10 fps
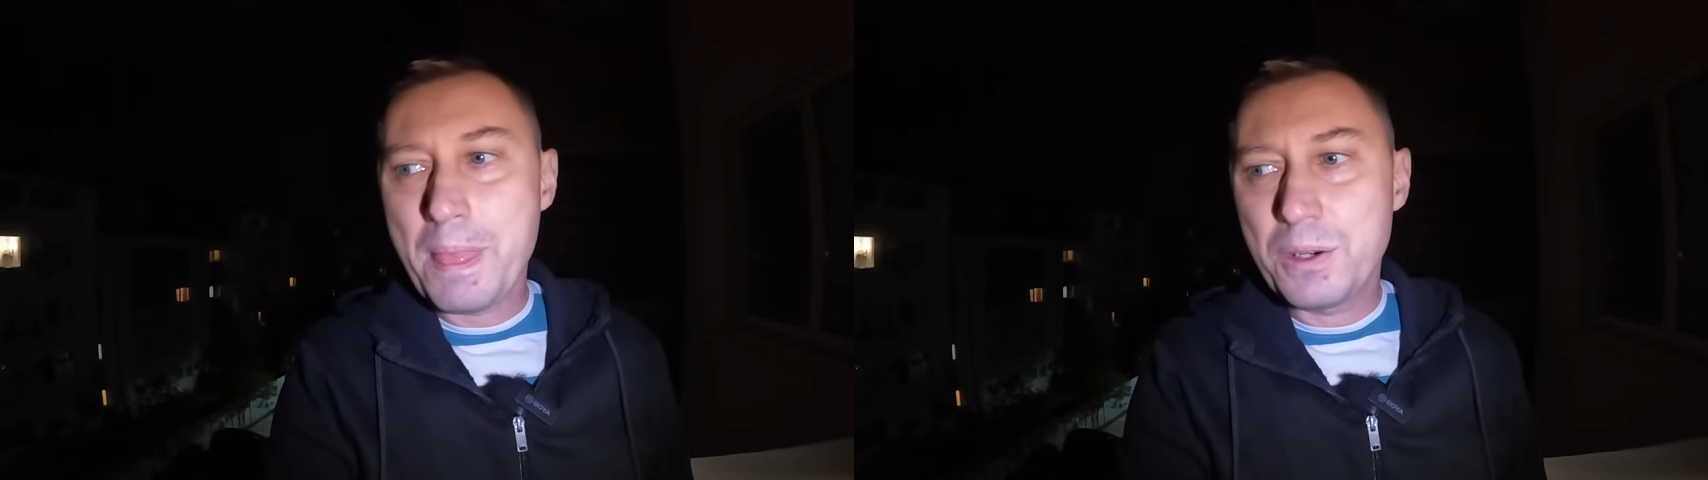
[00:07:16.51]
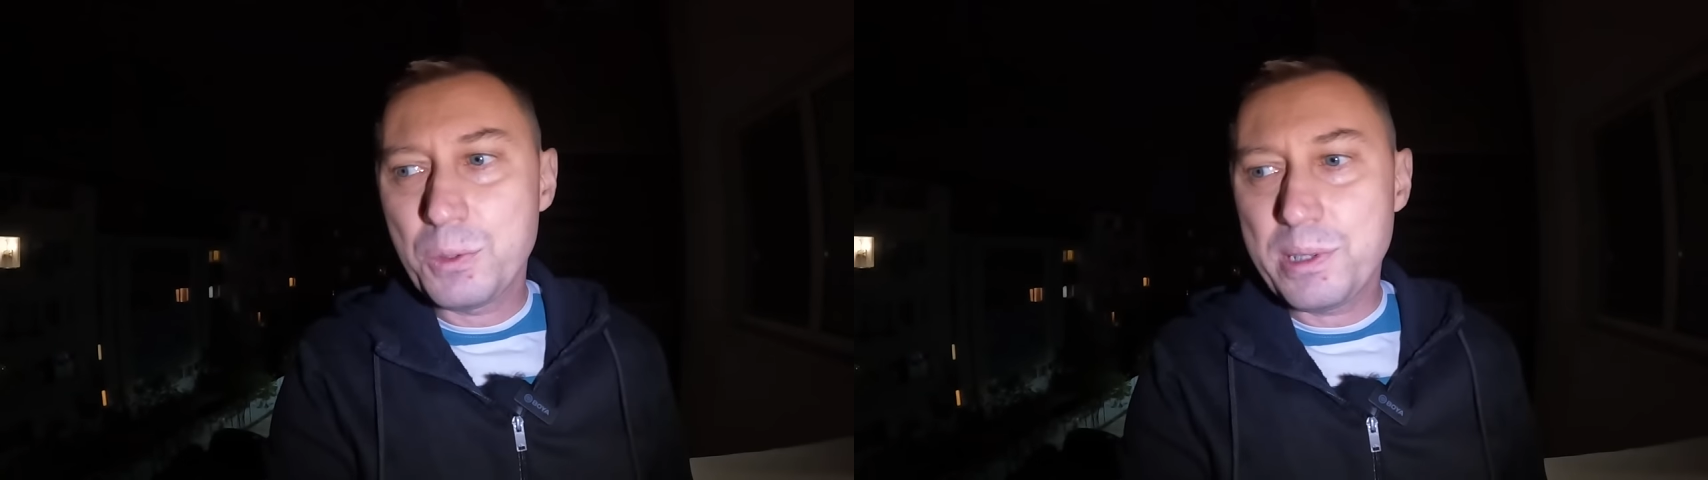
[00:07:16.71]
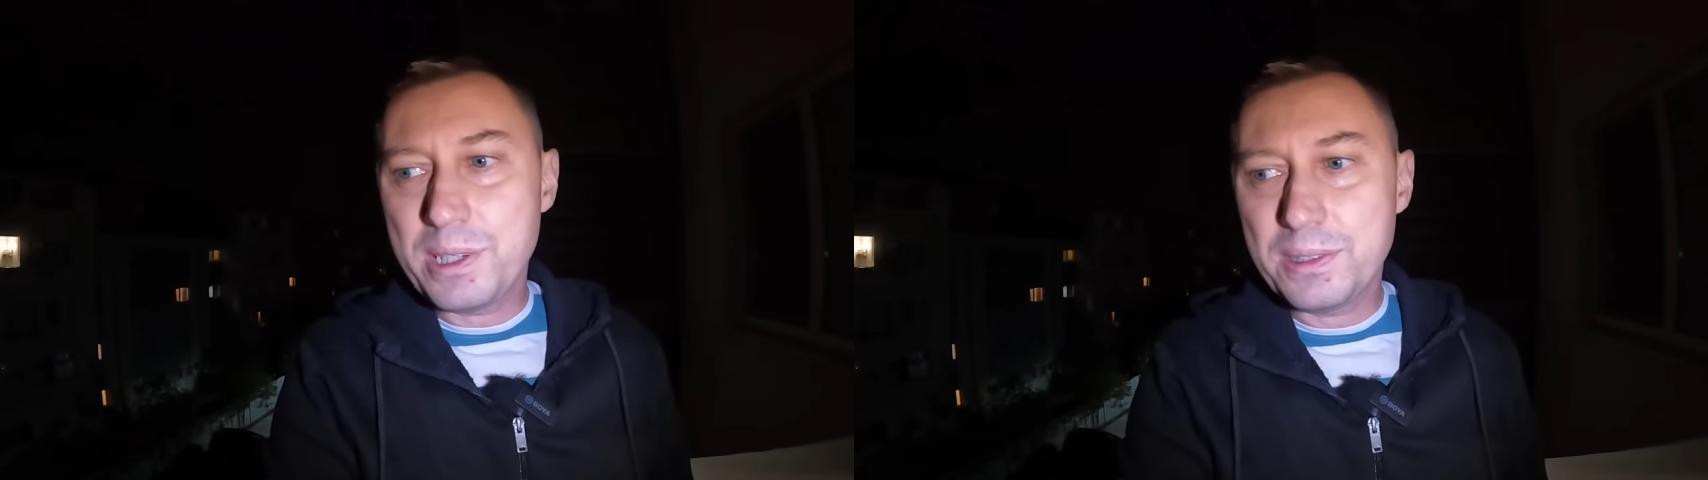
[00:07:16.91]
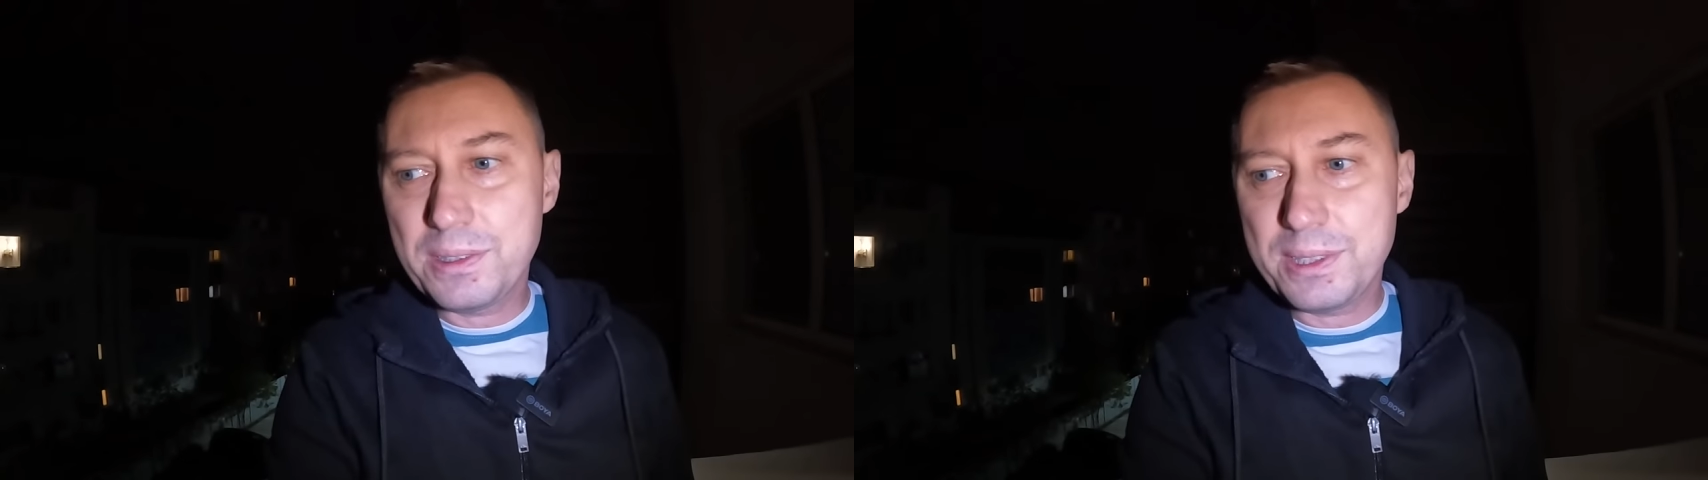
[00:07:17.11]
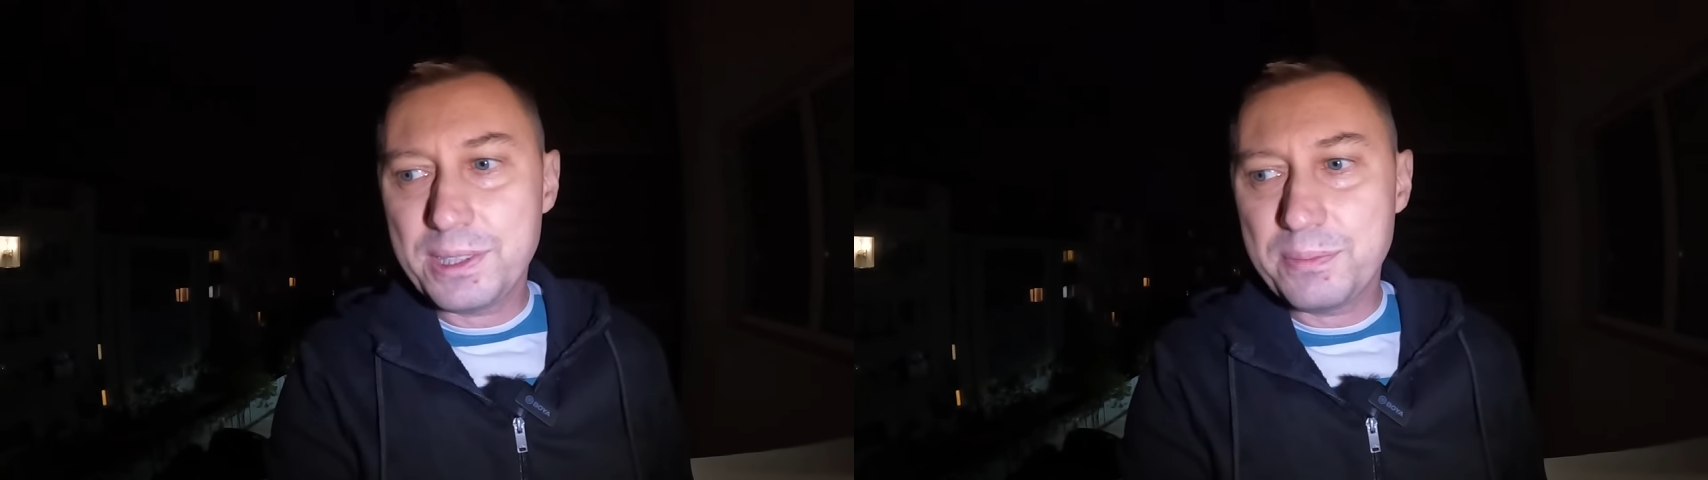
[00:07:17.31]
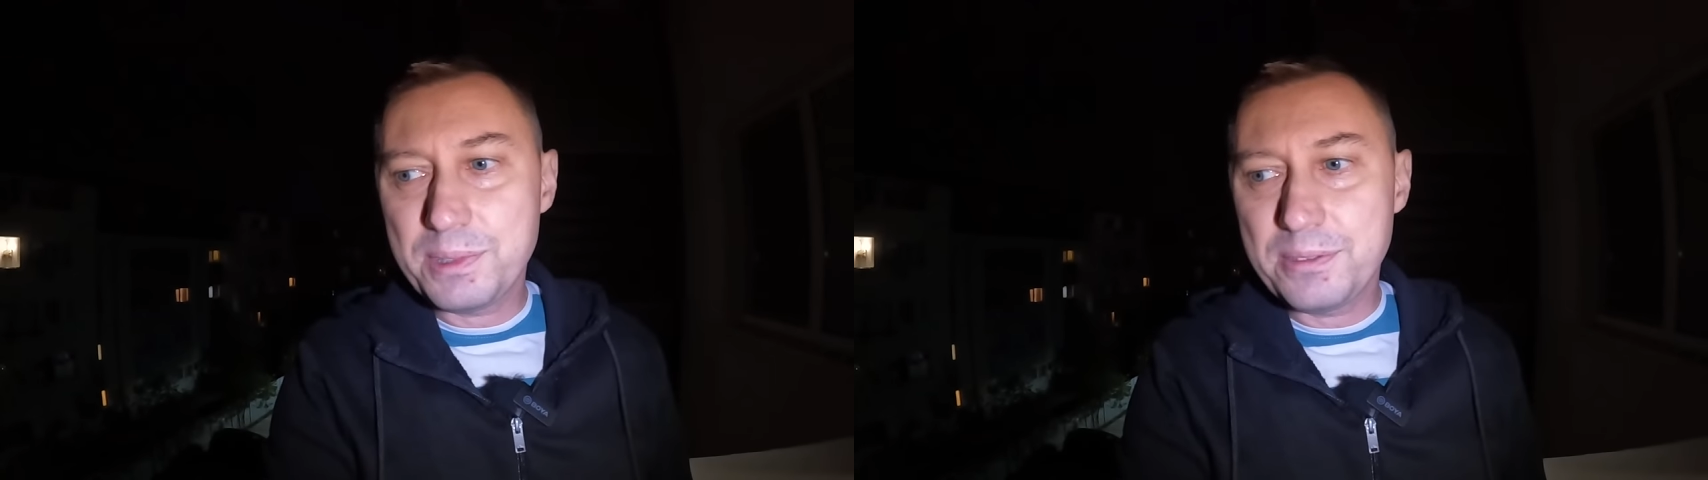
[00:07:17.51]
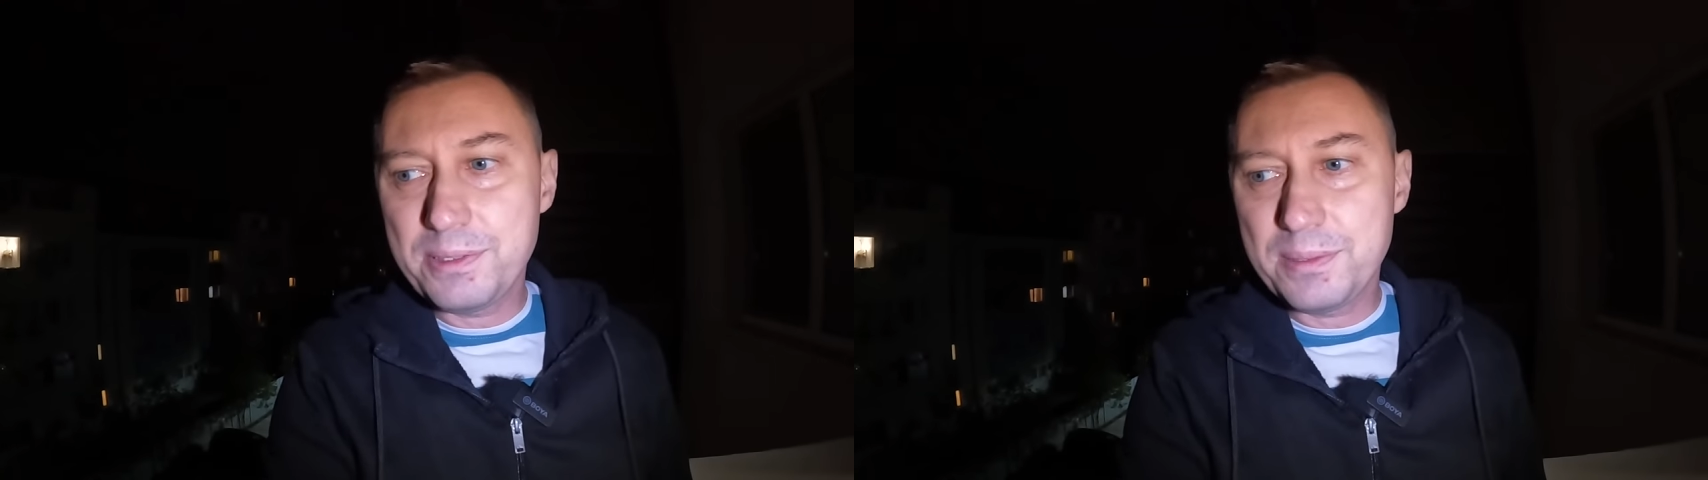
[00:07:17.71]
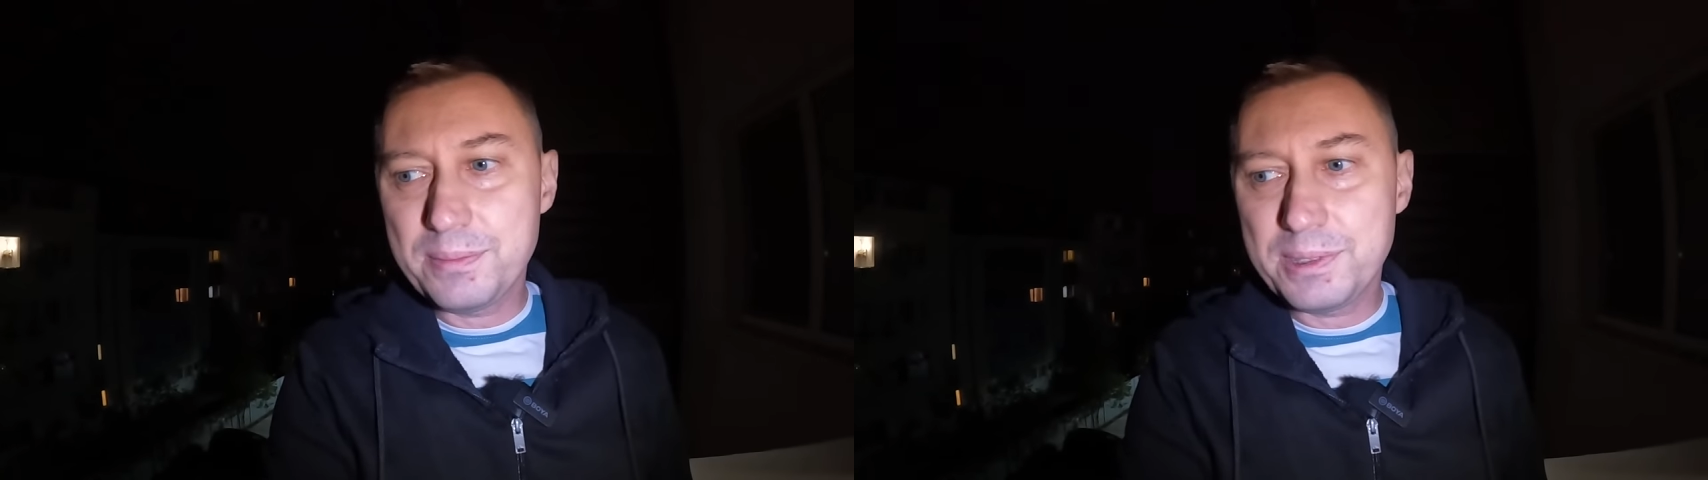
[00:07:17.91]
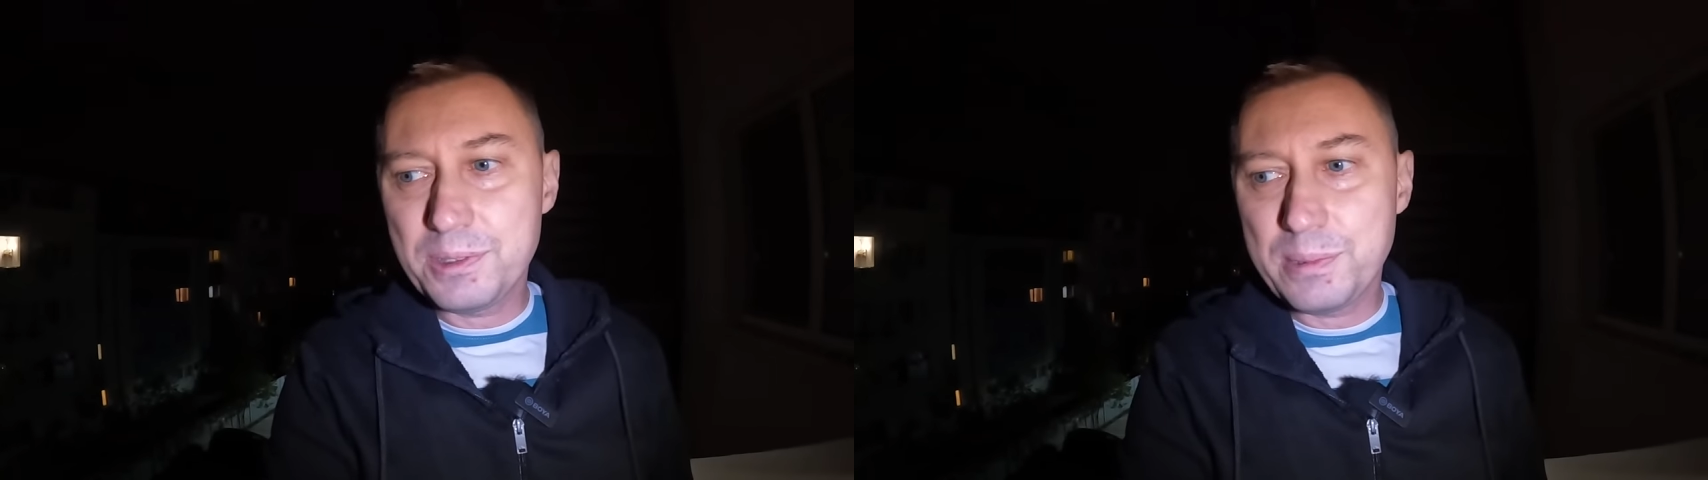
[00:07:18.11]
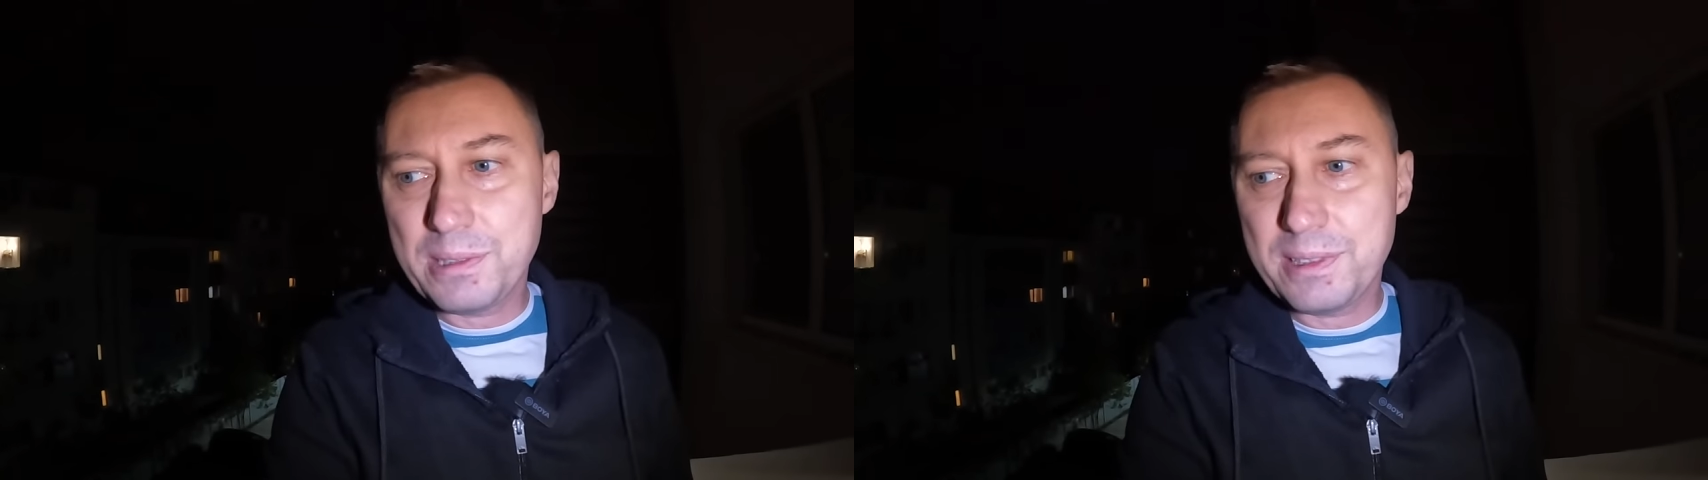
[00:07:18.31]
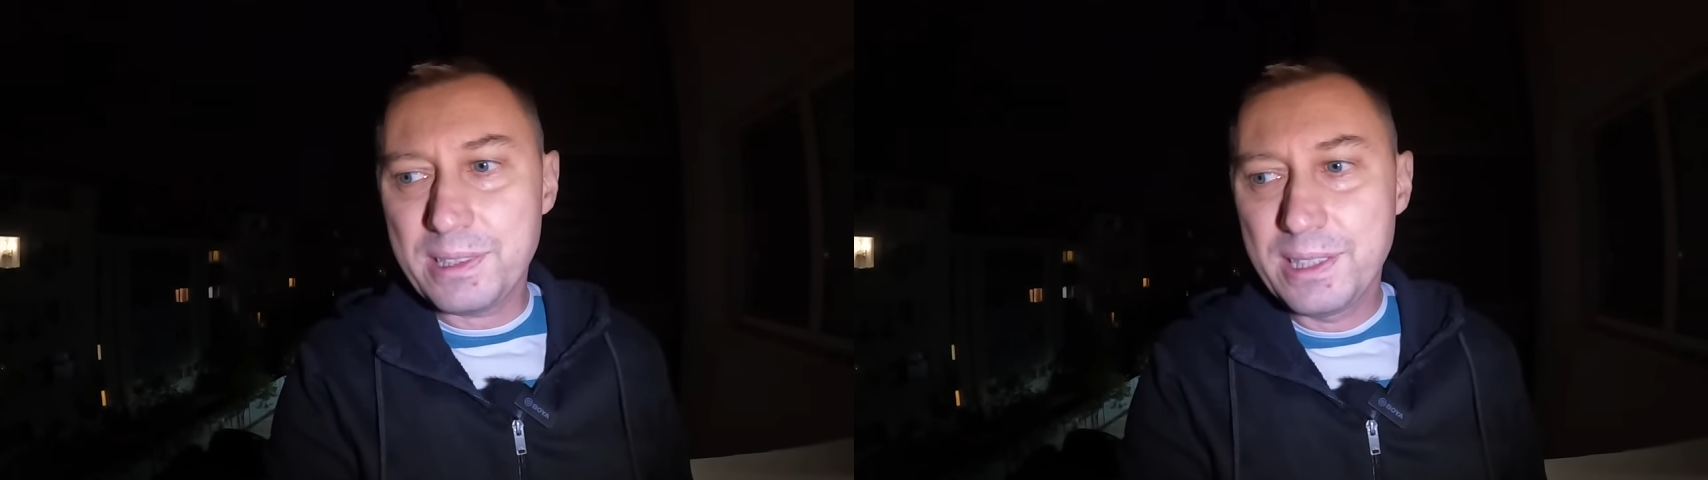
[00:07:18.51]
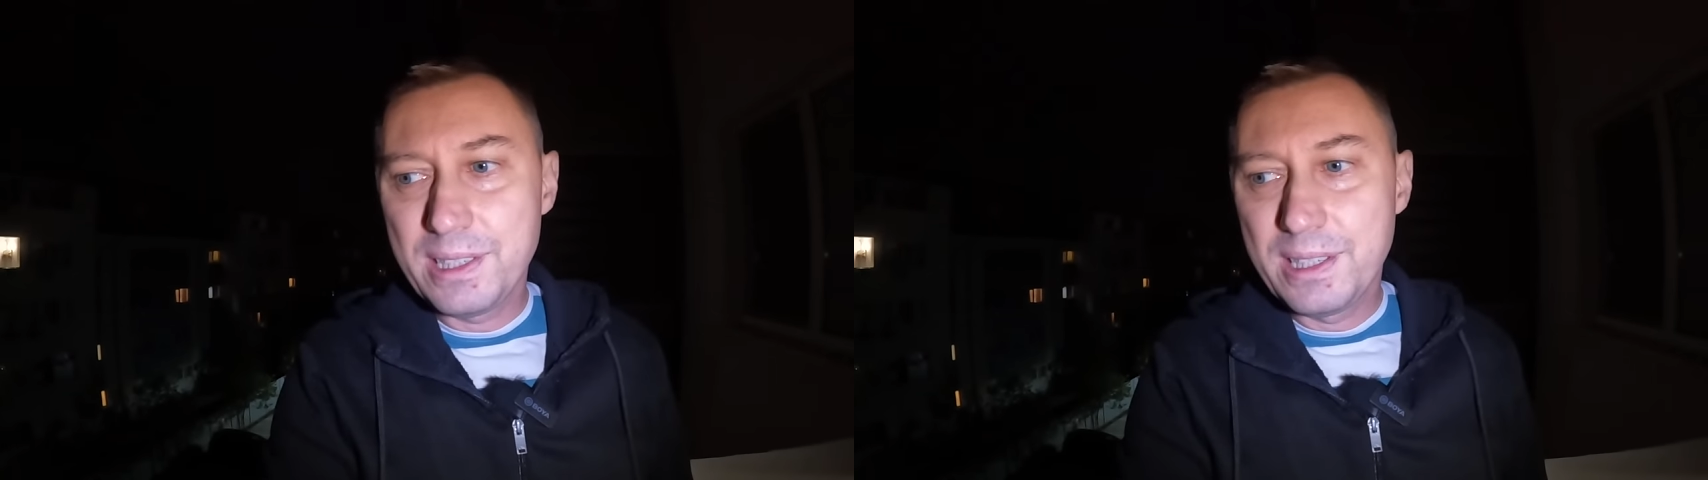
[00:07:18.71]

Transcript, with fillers: Lubiała oglądać moje filmy, lubiała